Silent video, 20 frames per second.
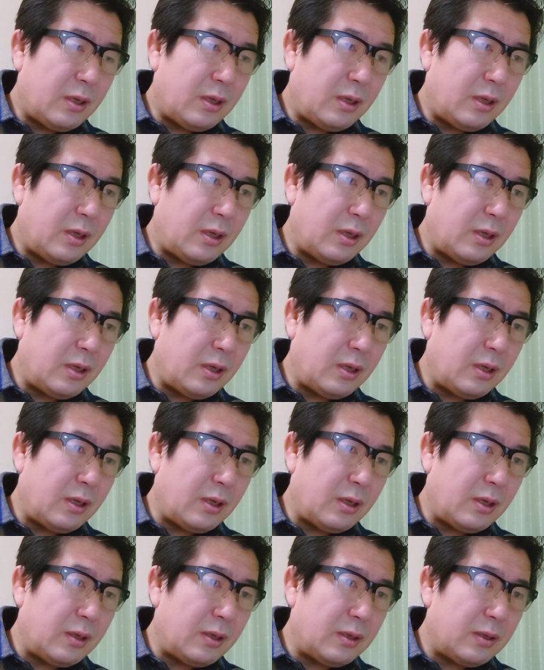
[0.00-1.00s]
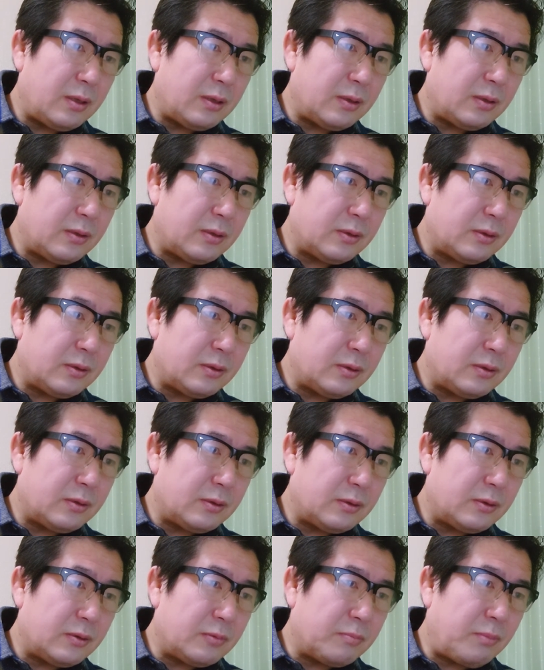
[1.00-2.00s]

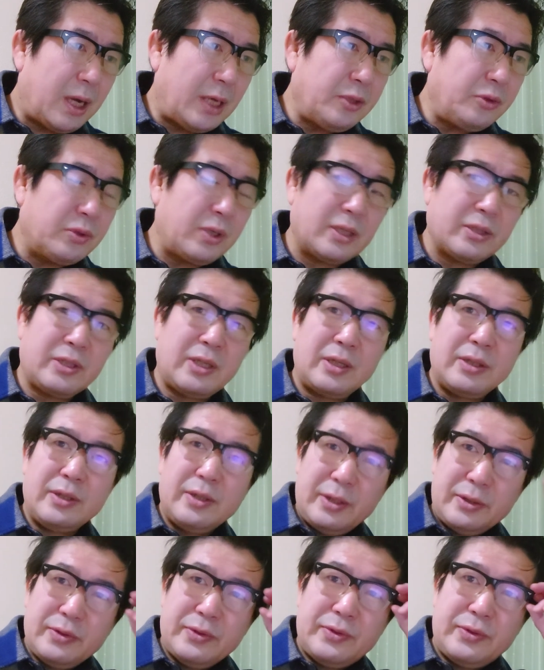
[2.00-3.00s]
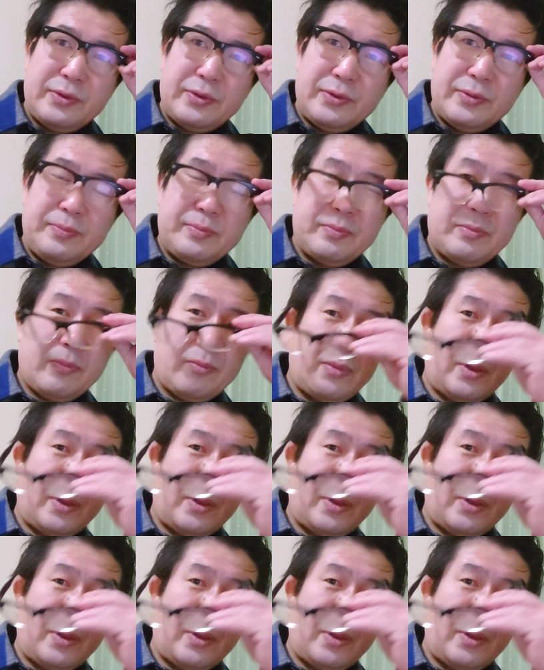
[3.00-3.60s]
えー、まゆかさんです。